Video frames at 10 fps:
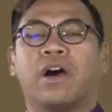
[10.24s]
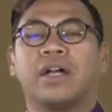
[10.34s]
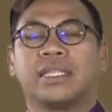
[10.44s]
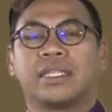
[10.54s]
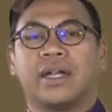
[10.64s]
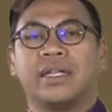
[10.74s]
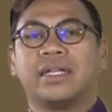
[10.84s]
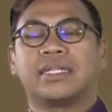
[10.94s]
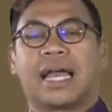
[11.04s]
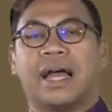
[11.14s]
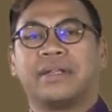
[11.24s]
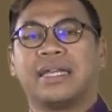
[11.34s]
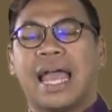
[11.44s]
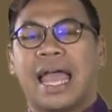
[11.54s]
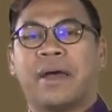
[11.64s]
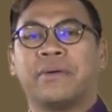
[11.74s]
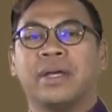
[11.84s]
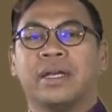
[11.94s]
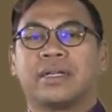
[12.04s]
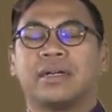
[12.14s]
วข้อที่ต่อเนื่องจากคราวที่แล้ว
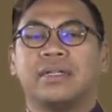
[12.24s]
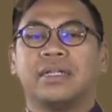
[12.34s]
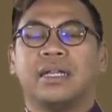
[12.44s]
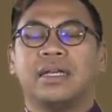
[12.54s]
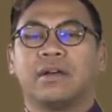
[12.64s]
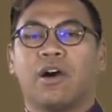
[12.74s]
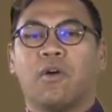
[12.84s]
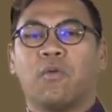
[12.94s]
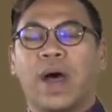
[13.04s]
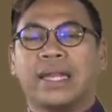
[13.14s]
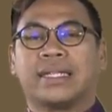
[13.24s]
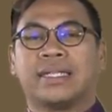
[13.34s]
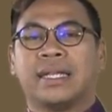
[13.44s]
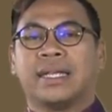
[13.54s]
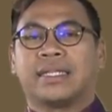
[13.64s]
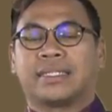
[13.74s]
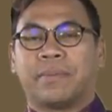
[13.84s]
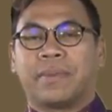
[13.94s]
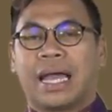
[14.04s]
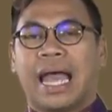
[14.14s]
ก็คือในเรื่องของวัด
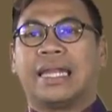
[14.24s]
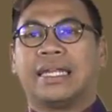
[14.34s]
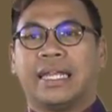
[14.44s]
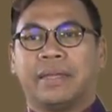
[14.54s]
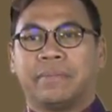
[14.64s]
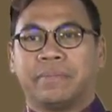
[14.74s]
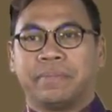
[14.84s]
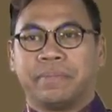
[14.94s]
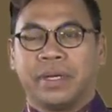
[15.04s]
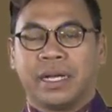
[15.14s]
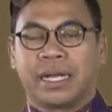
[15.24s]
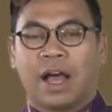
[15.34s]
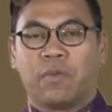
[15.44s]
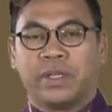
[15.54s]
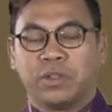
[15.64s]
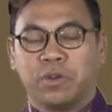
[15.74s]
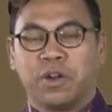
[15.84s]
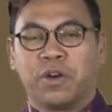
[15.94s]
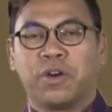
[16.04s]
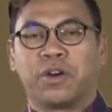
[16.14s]
สำคัญในเมืองเก่าพิษณุ
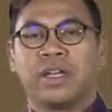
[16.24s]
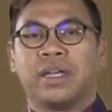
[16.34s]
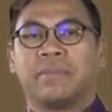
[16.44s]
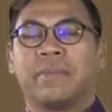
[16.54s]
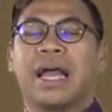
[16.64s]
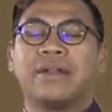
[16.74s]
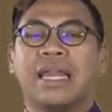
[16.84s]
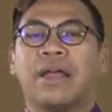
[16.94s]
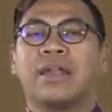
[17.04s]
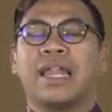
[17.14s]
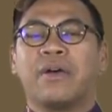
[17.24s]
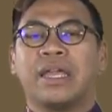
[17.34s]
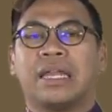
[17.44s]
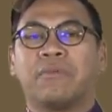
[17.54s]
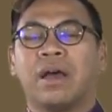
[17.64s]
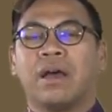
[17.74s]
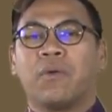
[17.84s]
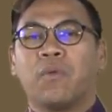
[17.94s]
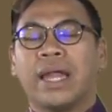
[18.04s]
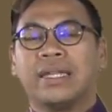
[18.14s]
โลกเมื่อคราวที่แล้วเราเล่าให้เห็นว่า
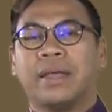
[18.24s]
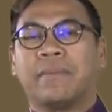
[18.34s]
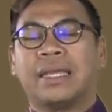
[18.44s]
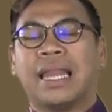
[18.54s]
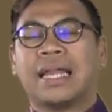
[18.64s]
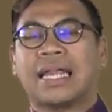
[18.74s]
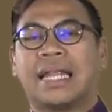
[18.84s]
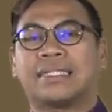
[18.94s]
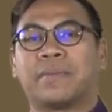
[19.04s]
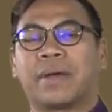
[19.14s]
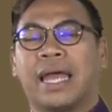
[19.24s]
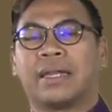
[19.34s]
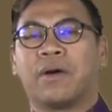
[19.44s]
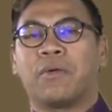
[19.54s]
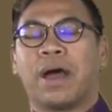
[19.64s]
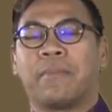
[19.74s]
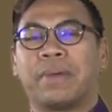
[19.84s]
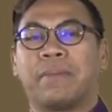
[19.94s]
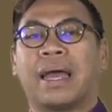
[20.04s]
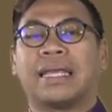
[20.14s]
วัดเนี่ยมีรากฐานสำคัญของความ
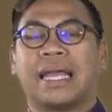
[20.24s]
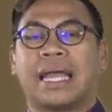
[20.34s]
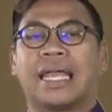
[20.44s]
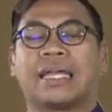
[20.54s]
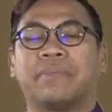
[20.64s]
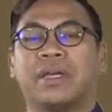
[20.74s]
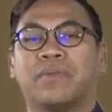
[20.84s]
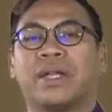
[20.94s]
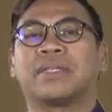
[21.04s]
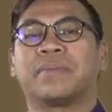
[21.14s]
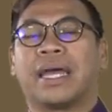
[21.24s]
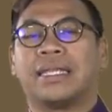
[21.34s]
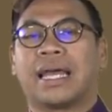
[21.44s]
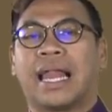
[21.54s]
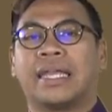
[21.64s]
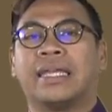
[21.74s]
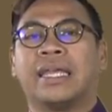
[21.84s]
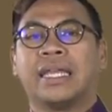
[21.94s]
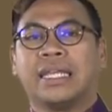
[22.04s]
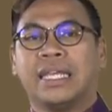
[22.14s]
เป็นมายังไงกำเนิดวัดสำคัญอย่างไร
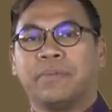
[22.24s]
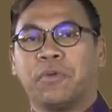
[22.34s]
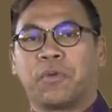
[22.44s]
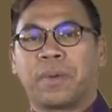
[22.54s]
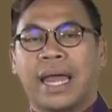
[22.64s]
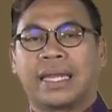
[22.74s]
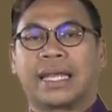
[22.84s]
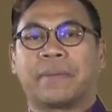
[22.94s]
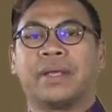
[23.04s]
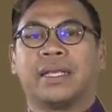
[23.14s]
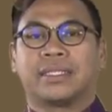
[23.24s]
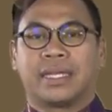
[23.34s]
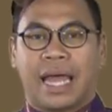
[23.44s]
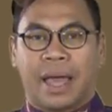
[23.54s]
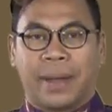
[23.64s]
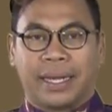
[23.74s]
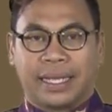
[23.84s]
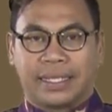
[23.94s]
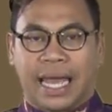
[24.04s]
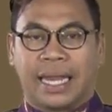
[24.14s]
ที่ผูกพันกับสถาบันก
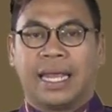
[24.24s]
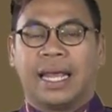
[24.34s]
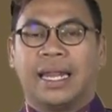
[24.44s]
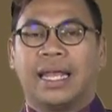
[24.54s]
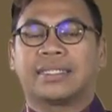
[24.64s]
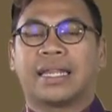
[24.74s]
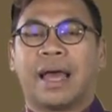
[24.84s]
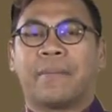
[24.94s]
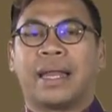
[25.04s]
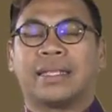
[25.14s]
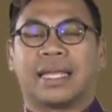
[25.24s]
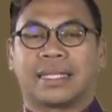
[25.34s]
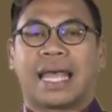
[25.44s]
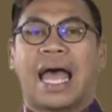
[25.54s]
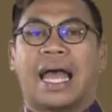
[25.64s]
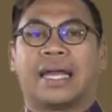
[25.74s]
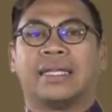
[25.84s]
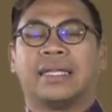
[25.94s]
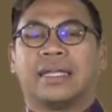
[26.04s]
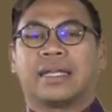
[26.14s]
ษัตริย์ และสถาบันต่า
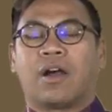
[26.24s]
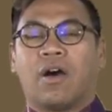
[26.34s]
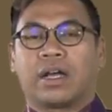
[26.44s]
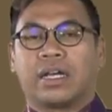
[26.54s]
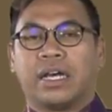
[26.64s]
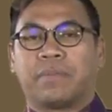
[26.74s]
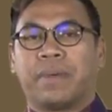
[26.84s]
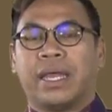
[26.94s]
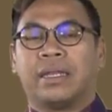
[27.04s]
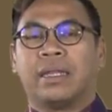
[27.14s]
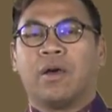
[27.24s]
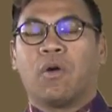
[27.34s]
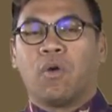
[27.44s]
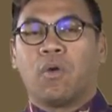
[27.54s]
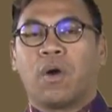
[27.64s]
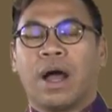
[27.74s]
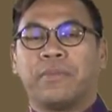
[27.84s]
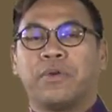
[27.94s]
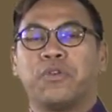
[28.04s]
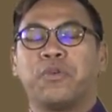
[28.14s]
งๆก่อเกิดเป็นองค์ความ
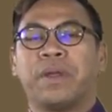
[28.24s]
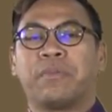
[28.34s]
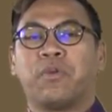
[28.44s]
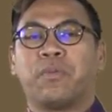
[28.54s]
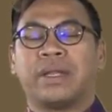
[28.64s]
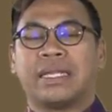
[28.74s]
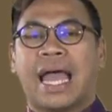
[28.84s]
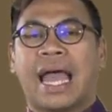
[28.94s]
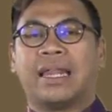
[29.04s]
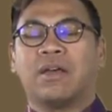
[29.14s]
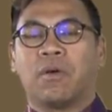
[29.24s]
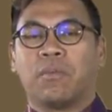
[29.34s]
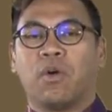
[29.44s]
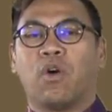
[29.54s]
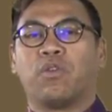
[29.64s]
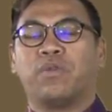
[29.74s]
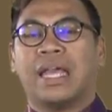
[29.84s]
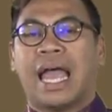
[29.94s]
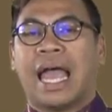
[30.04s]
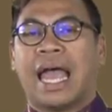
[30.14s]
รู้เป็นภูมิปัญญาเรื่องของโบสถ์วิ
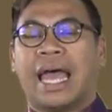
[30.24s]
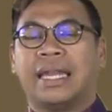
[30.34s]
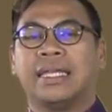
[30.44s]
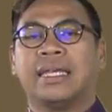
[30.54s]
หาร